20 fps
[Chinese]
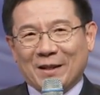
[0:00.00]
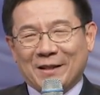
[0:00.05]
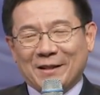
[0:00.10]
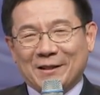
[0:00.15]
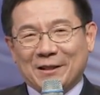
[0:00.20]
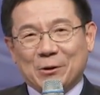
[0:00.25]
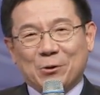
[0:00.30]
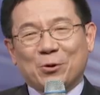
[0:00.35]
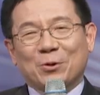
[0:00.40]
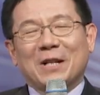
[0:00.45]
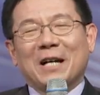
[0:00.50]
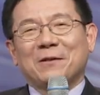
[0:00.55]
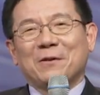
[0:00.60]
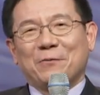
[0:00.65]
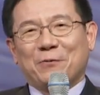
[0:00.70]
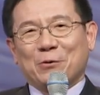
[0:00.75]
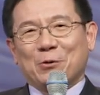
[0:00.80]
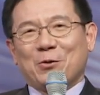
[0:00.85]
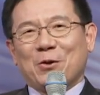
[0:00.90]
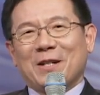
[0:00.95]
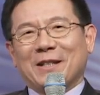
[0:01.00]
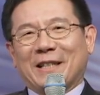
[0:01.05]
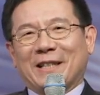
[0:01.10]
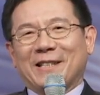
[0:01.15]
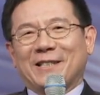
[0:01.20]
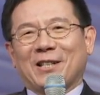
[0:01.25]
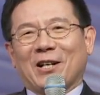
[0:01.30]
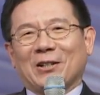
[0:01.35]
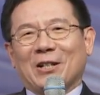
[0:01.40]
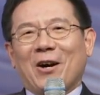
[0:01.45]
你从他的服装，你可以
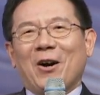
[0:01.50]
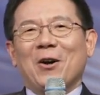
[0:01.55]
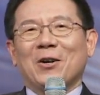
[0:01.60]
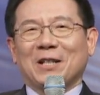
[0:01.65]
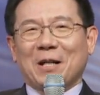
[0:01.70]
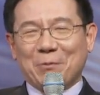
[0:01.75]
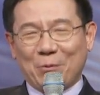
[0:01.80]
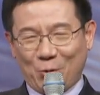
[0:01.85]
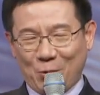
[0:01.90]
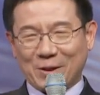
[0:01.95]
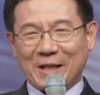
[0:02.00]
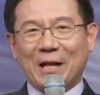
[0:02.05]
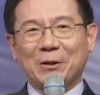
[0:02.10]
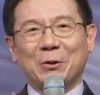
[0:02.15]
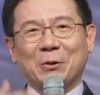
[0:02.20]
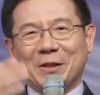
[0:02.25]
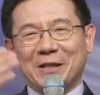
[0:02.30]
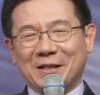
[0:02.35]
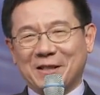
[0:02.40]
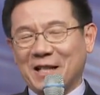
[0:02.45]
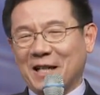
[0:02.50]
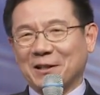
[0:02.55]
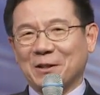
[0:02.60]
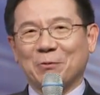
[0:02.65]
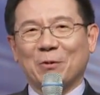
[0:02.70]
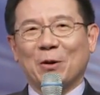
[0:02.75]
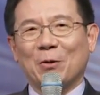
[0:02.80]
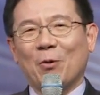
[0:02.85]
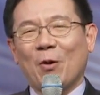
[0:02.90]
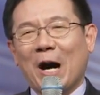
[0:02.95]
晓得哦，他们国家有一些这样的
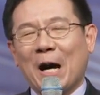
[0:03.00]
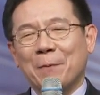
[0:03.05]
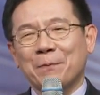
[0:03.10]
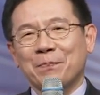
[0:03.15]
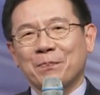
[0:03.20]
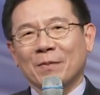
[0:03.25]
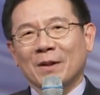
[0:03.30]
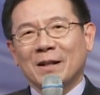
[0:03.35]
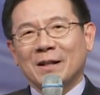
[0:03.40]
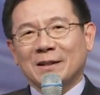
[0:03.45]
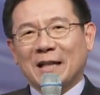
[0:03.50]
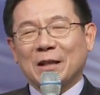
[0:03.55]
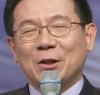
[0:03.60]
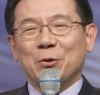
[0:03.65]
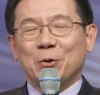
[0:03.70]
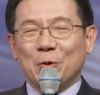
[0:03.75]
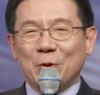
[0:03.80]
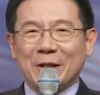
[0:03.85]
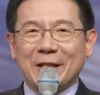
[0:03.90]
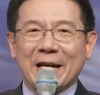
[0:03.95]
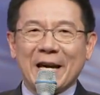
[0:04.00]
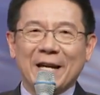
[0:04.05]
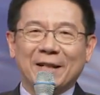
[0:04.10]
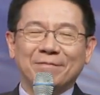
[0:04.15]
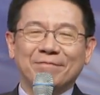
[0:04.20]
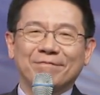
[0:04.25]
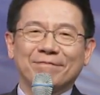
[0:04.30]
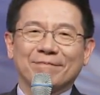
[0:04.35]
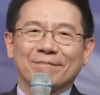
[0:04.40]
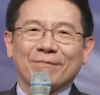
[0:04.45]
文化，他的语言，
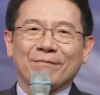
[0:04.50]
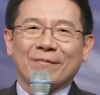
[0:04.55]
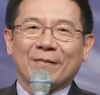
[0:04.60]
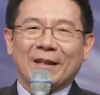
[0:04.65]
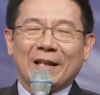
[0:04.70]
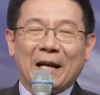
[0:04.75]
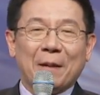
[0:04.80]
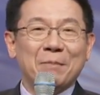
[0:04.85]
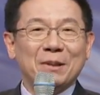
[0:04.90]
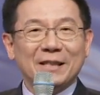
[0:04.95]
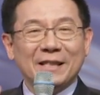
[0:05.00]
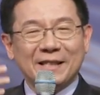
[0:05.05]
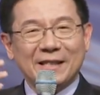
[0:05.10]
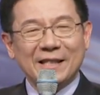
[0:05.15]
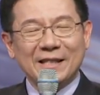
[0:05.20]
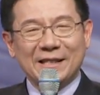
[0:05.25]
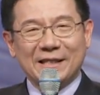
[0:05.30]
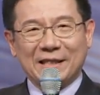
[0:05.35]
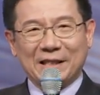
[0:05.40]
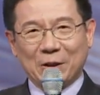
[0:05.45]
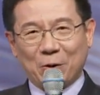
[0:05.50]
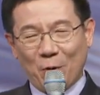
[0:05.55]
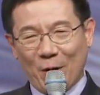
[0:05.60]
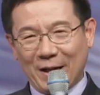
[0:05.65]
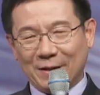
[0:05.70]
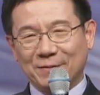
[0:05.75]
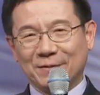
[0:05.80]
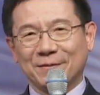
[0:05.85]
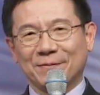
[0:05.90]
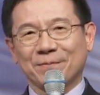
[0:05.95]
他们的一些习惯，
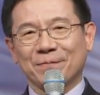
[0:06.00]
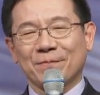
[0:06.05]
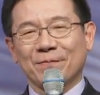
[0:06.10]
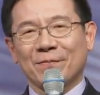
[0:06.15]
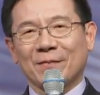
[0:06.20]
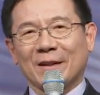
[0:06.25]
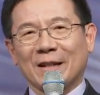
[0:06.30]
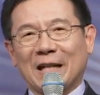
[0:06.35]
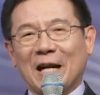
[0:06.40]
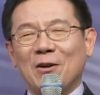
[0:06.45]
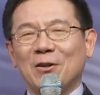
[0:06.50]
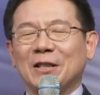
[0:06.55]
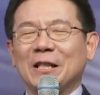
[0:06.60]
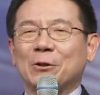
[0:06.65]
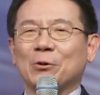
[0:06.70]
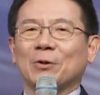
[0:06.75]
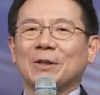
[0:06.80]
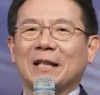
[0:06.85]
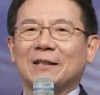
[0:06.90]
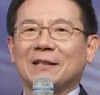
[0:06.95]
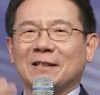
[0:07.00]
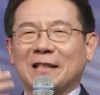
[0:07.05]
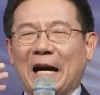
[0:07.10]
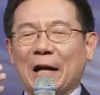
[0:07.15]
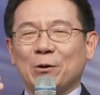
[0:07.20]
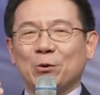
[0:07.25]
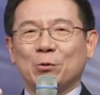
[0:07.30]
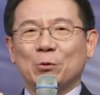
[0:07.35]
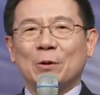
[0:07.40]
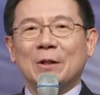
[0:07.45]
然后你从他的谈
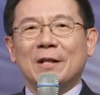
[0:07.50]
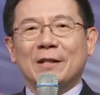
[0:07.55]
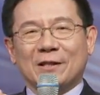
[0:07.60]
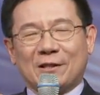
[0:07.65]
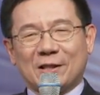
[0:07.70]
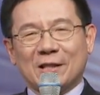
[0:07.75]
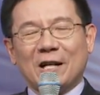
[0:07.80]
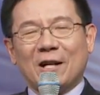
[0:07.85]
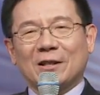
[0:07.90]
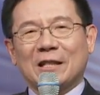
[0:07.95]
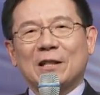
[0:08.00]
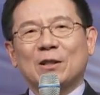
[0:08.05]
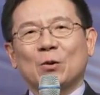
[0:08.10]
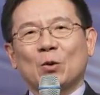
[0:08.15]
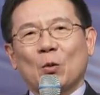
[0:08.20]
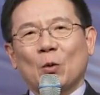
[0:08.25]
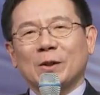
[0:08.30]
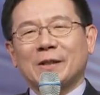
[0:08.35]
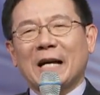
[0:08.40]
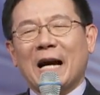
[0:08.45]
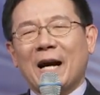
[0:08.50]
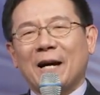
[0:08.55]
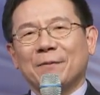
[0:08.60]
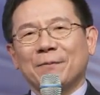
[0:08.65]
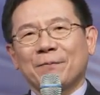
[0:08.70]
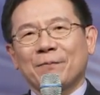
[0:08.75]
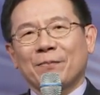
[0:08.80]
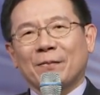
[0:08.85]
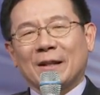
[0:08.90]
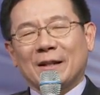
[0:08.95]
吐知道他的国家。
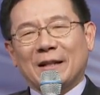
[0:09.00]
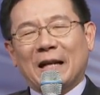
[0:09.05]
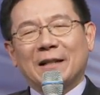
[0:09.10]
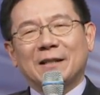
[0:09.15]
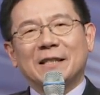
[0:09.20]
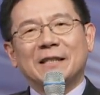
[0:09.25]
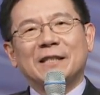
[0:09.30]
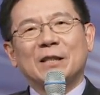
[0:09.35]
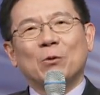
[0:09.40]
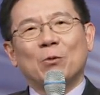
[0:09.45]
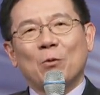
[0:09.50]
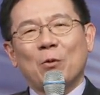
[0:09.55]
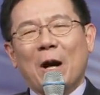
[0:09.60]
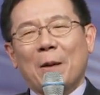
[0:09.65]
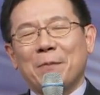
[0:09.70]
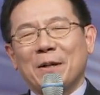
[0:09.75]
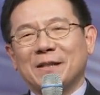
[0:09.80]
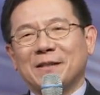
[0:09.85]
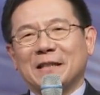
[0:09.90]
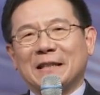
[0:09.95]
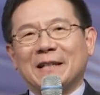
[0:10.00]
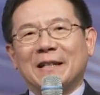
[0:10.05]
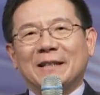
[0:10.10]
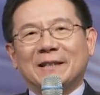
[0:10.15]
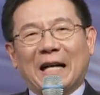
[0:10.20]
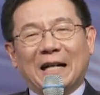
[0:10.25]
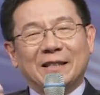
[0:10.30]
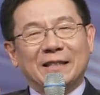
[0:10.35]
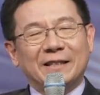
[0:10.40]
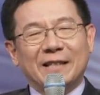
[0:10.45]
他的一些文化背景，
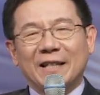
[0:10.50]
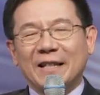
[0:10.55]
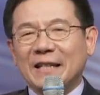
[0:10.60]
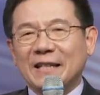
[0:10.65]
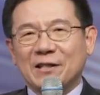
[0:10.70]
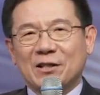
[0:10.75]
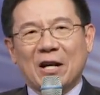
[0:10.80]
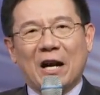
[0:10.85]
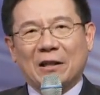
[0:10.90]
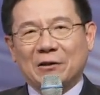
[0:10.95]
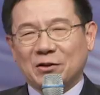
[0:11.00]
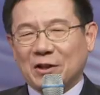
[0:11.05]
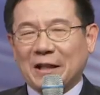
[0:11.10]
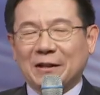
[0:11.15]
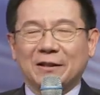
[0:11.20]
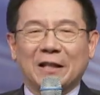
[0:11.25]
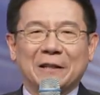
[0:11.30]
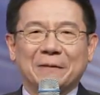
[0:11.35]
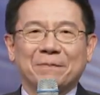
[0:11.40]
他的一些立场等等，